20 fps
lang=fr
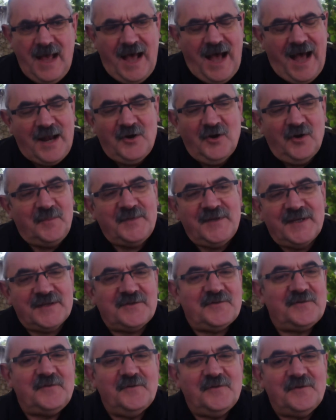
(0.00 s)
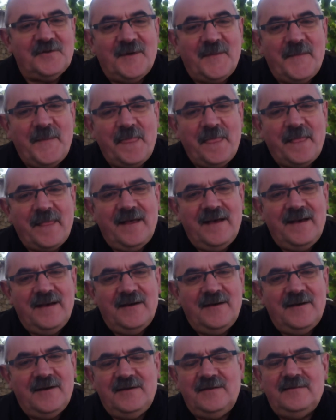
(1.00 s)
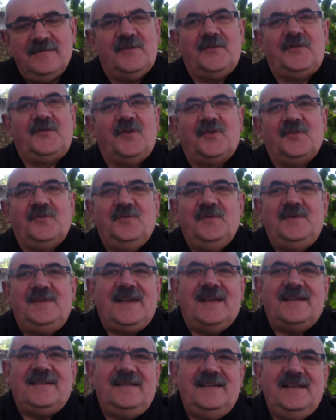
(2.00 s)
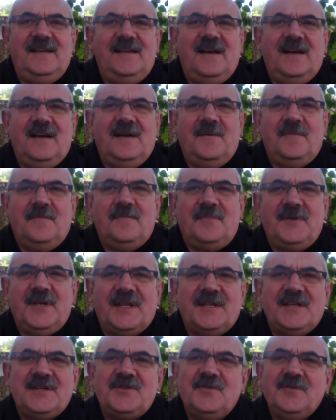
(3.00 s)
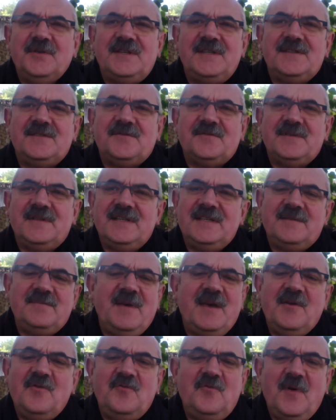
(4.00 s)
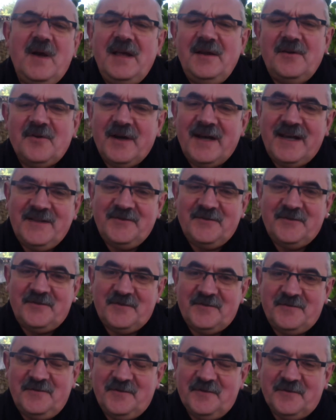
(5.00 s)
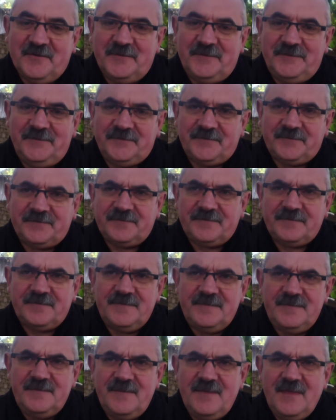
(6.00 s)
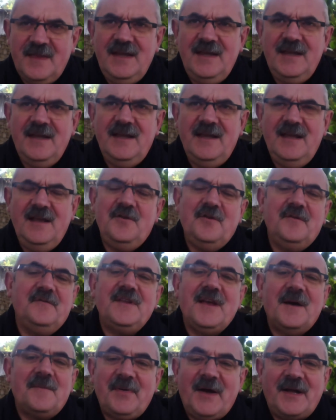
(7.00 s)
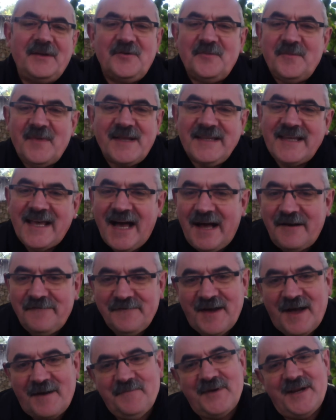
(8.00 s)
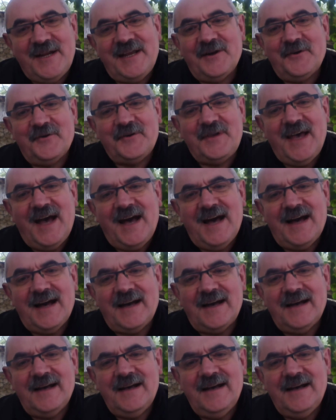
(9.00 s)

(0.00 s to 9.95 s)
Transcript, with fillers: Alors bien sûr, euh, sans doute y a-t-il bien des gens qui se disent mais où est le règne de Dieu Il ne vient pas de manière à frapper les regards.